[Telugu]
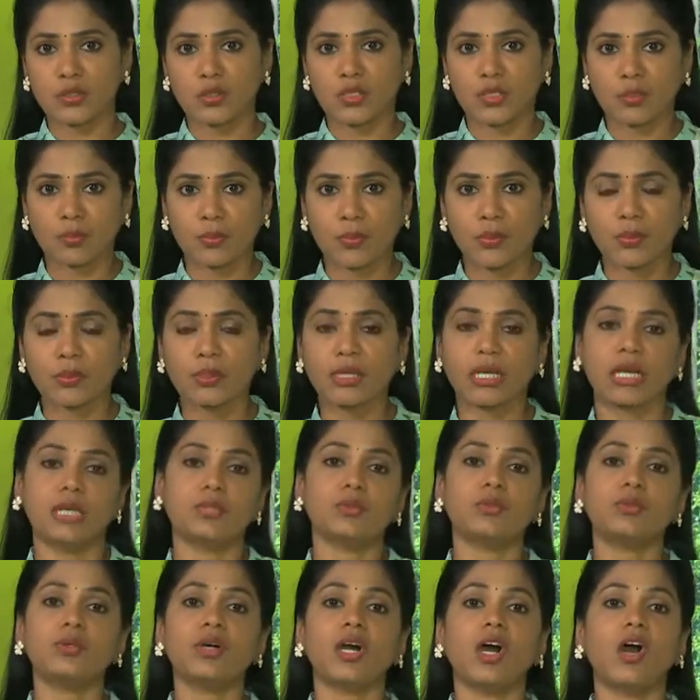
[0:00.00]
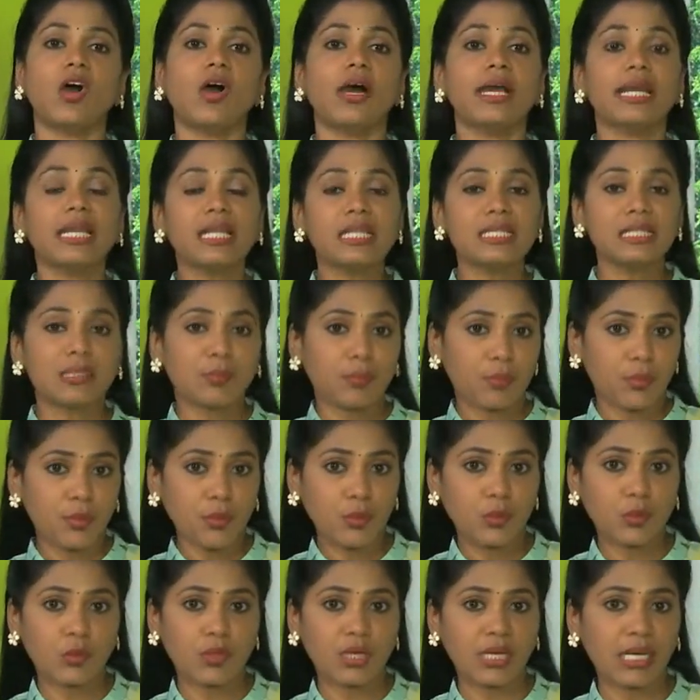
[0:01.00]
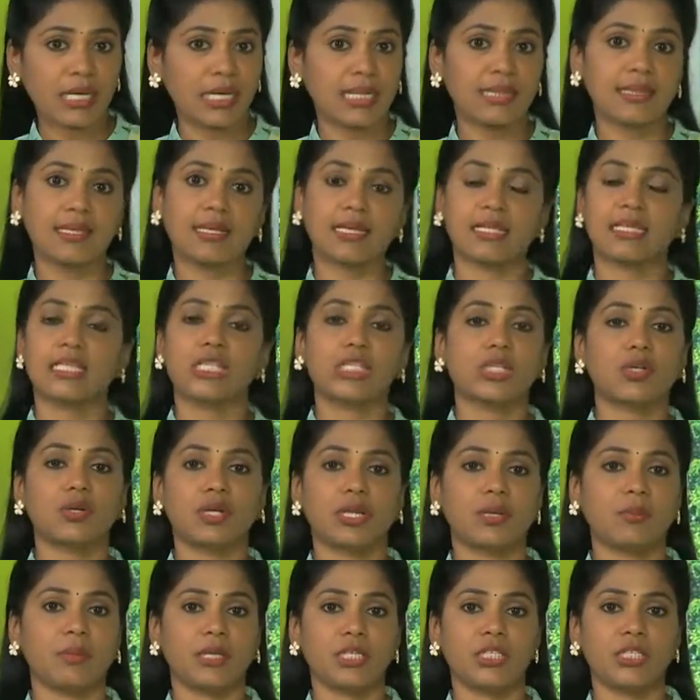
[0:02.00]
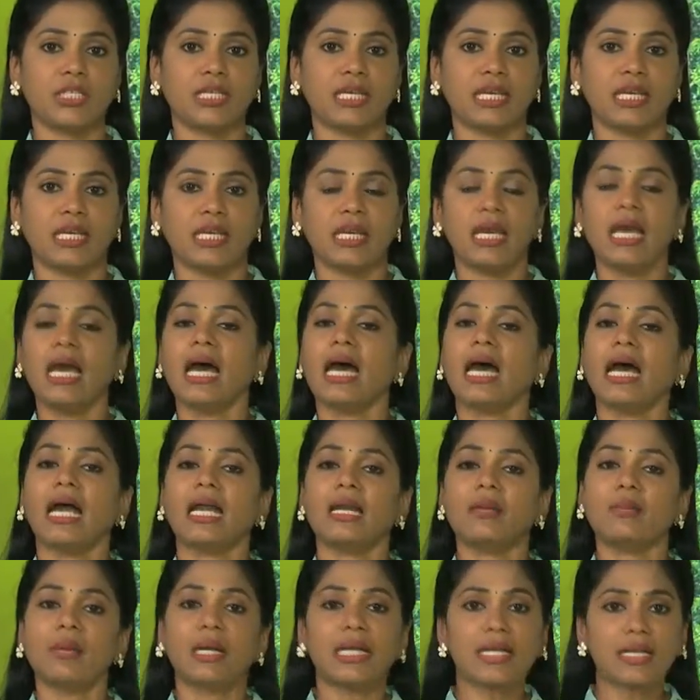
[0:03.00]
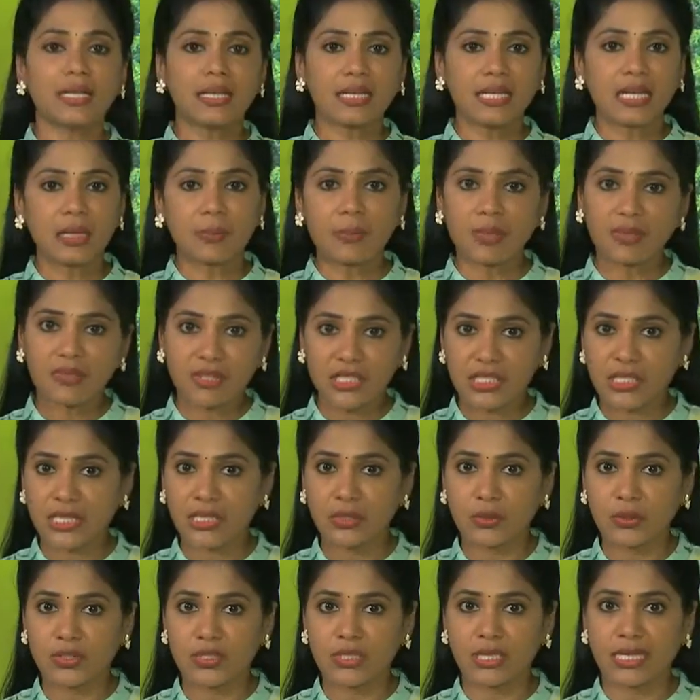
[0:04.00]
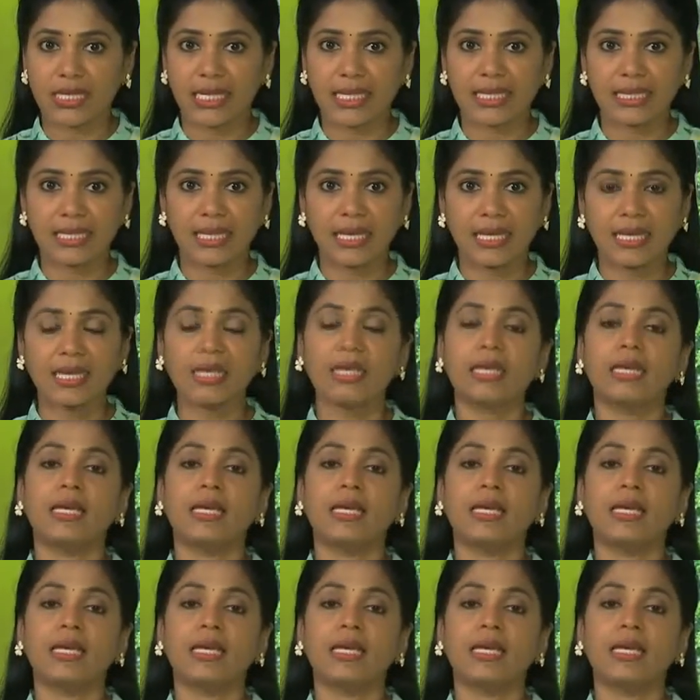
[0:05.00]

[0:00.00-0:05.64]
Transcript: ఉన్నప్పుడు కాదు ఆయిల్స్ ఎప్పుడు కూడా హెల్తీగా తీసుకోవటం మంచిది అండ్ పర్టికులర్గా మీ విషయానికి వచ్చినట్టయితే